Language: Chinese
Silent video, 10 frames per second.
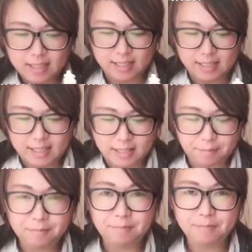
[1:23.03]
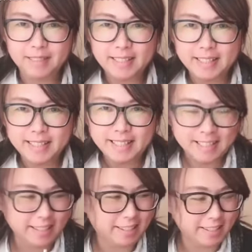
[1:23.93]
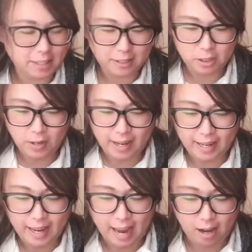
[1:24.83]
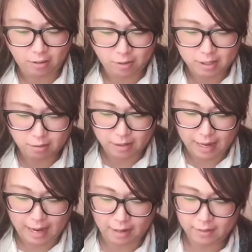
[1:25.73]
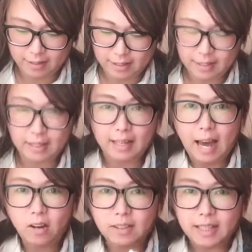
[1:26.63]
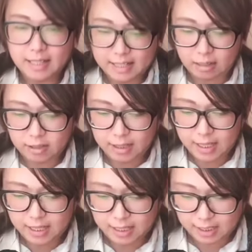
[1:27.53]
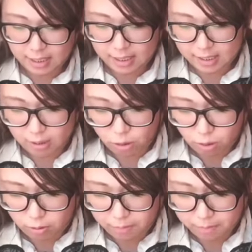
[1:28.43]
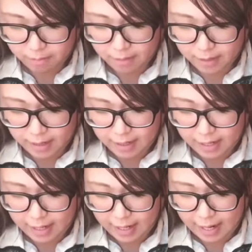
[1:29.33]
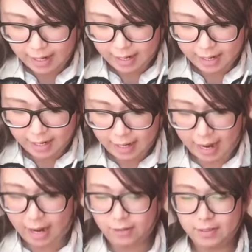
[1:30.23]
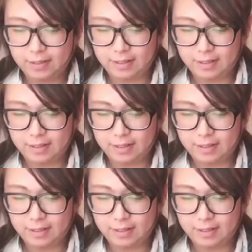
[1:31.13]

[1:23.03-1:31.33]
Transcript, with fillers: 洗刚才你已经讲了很百遍，对，好，我好。然后呢？你只要滴几滴进去，三十滴没有了。好，